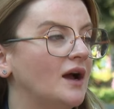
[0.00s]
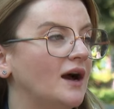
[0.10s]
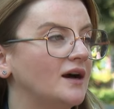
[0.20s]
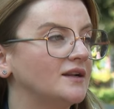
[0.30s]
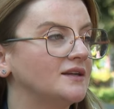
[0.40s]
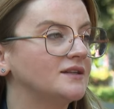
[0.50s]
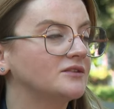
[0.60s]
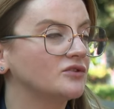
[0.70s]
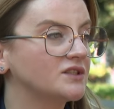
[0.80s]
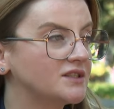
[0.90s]
ale
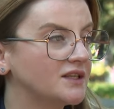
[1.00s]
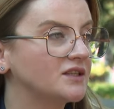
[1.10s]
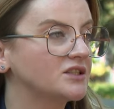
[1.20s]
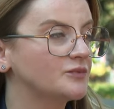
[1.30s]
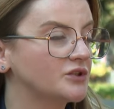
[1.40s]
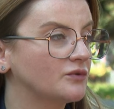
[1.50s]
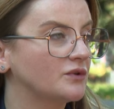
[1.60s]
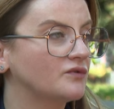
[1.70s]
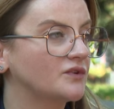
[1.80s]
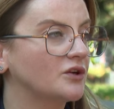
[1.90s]
to jest jeden z
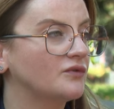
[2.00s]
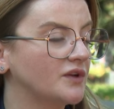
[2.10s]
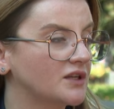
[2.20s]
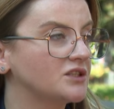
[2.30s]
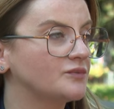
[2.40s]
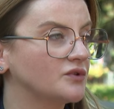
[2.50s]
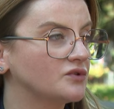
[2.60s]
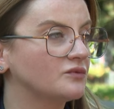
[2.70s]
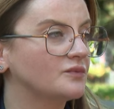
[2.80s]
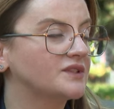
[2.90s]
przykładów tego, w jaki
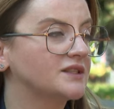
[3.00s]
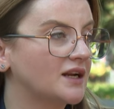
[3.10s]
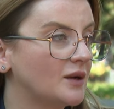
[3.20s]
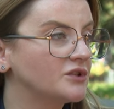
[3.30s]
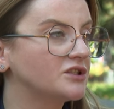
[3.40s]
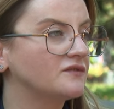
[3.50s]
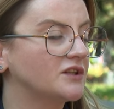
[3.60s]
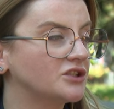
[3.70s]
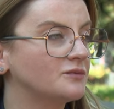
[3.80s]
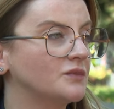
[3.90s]
sposób staramy się w
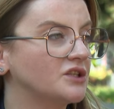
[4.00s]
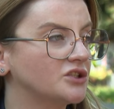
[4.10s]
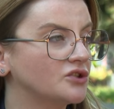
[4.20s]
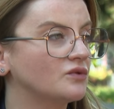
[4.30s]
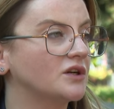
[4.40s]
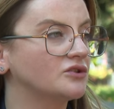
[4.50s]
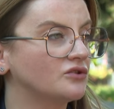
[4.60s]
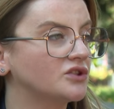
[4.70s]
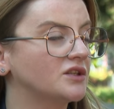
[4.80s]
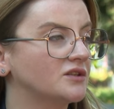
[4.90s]
naszym mieście szukać
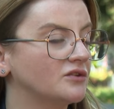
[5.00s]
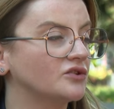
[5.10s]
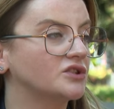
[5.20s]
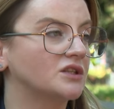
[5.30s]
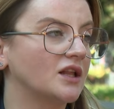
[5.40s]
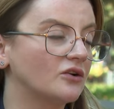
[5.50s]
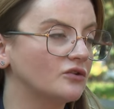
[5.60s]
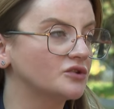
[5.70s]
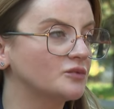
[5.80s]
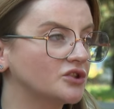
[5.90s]
oszczędności. Dla
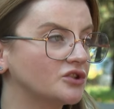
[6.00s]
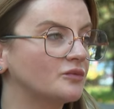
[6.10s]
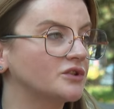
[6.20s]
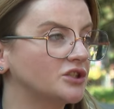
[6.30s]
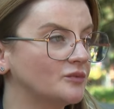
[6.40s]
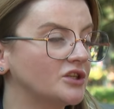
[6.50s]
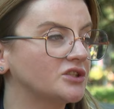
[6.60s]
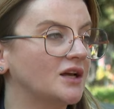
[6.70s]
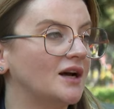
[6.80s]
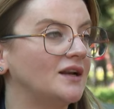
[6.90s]
kogoś może to być
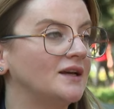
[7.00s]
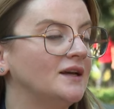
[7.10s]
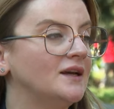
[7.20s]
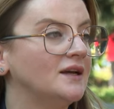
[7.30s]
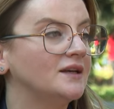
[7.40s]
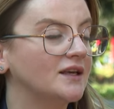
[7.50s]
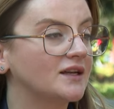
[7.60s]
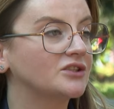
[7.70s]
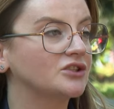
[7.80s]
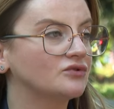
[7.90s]
śmieszne, ale ja
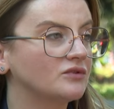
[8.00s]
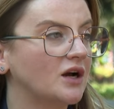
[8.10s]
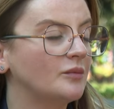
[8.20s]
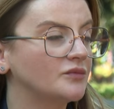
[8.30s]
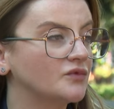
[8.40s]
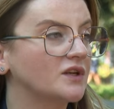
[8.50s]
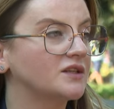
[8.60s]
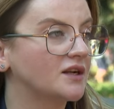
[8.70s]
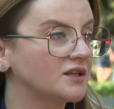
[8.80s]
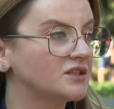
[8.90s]
raczej szukałabym tutaj
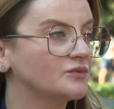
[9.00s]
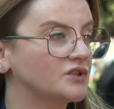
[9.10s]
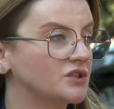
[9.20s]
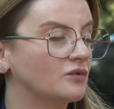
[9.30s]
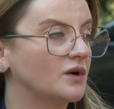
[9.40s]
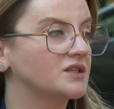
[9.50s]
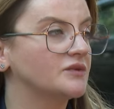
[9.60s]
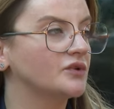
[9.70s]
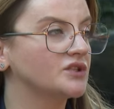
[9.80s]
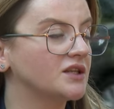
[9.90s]
tragizmu
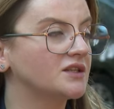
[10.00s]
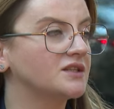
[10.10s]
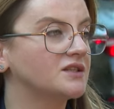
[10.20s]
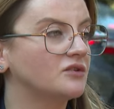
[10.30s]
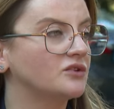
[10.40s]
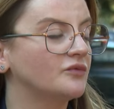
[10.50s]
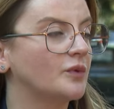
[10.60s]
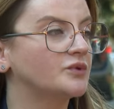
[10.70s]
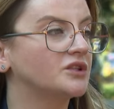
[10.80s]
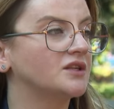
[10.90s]
sytuacji, bo z jednej strony w
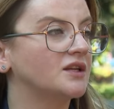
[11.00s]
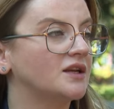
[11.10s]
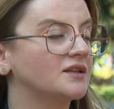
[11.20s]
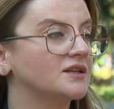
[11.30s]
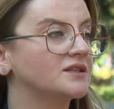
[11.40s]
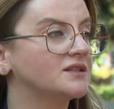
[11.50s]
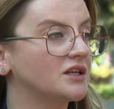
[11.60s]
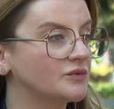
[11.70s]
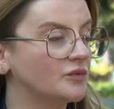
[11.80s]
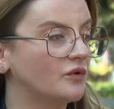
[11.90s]
poprzednich latach
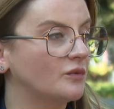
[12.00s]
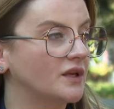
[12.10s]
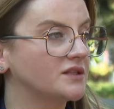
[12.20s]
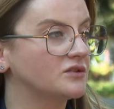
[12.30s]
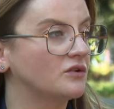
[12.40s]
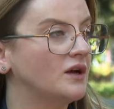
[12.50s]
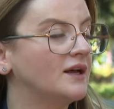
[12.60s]
stać było miasto